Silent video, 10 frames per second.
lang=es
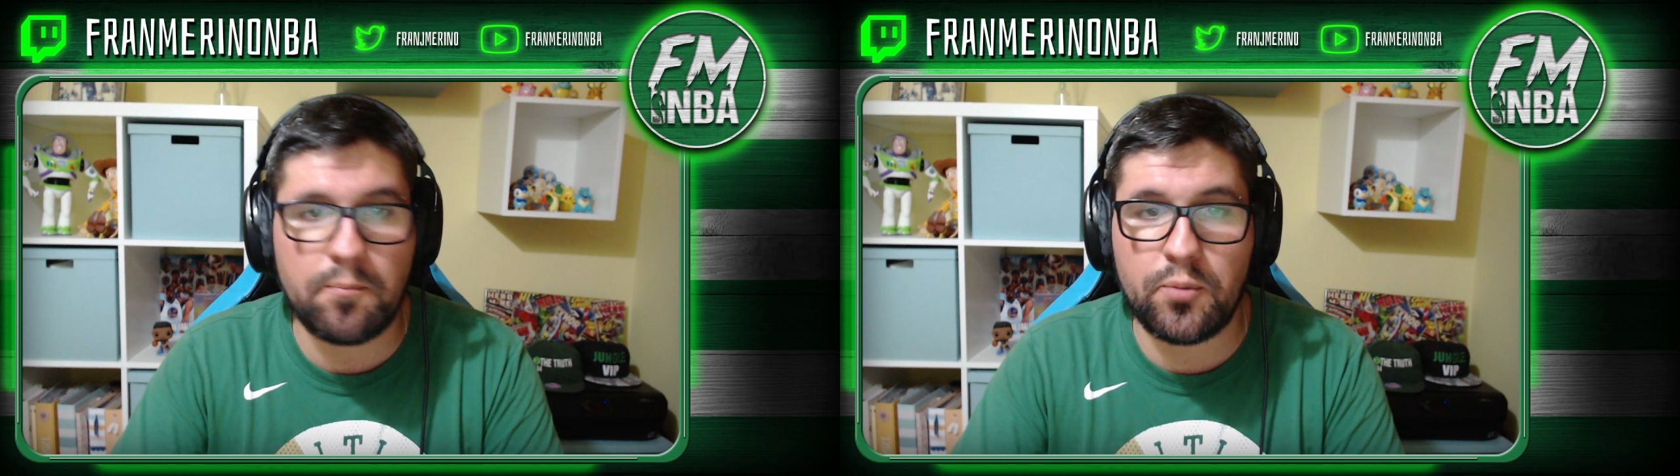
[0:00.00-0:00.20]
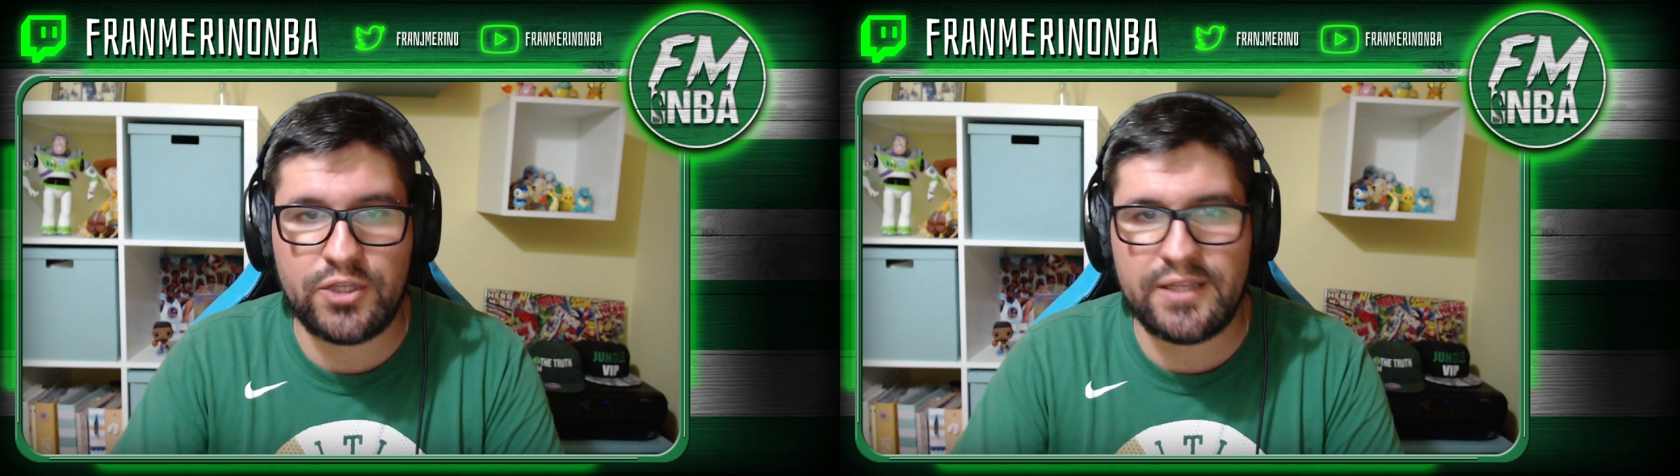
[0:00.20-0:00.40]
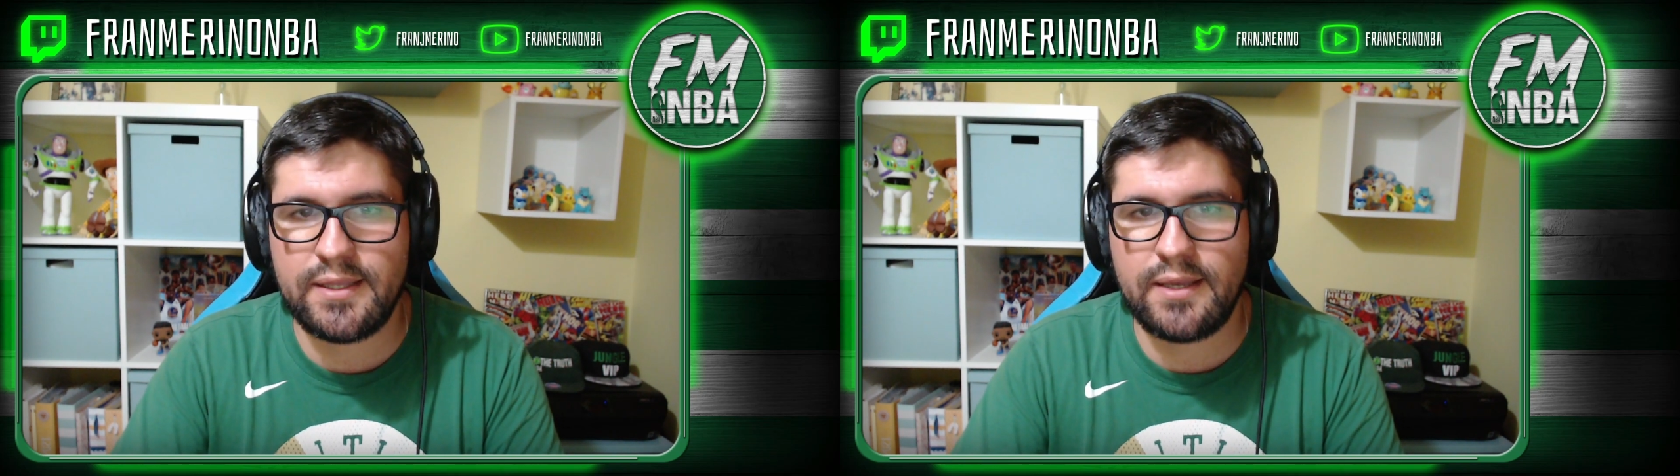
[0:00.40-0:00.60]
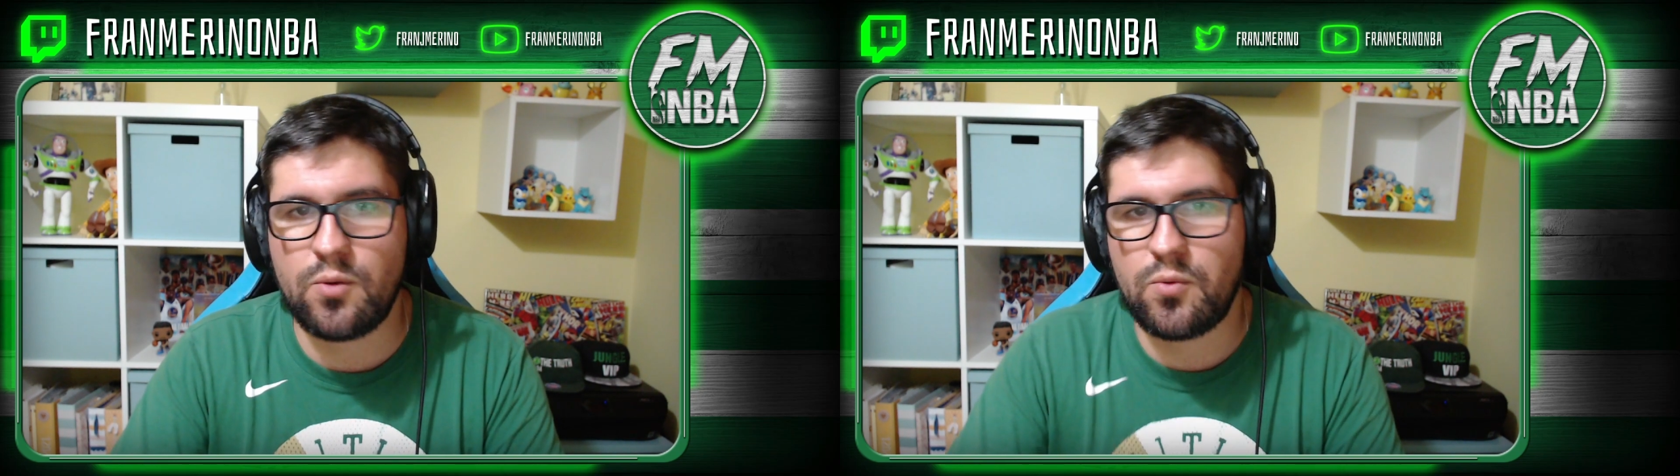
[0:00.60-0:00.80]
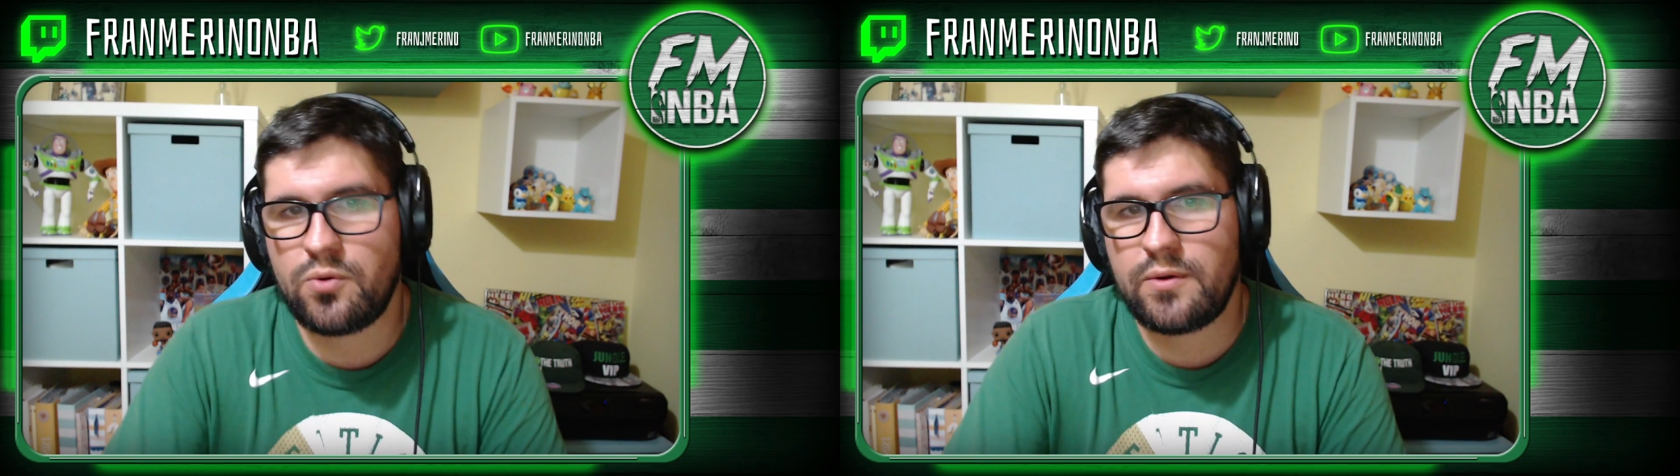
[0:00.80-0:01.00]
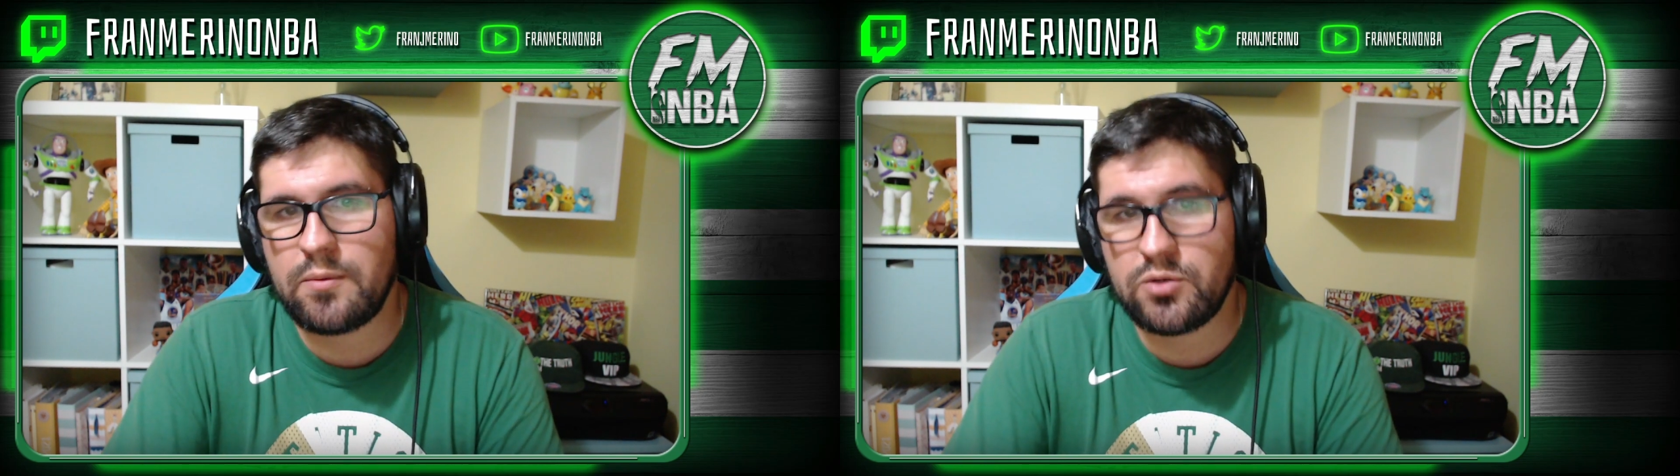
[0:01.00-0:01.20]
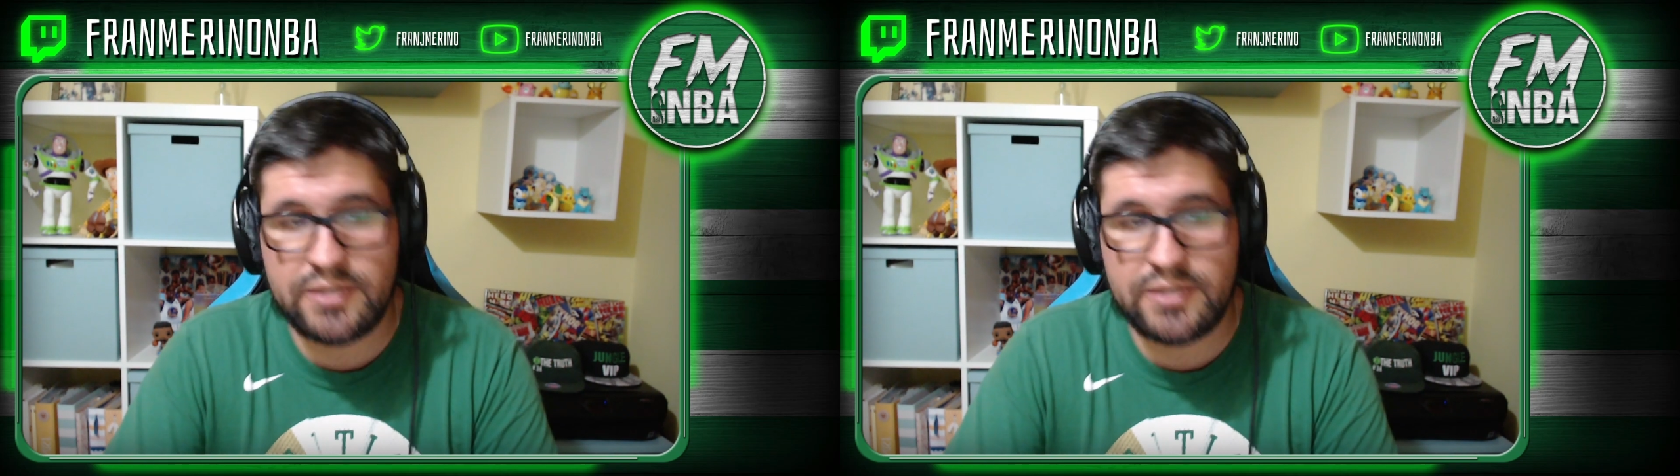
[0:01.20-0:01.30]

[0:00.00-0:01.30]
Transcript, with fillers: potente como, vamos,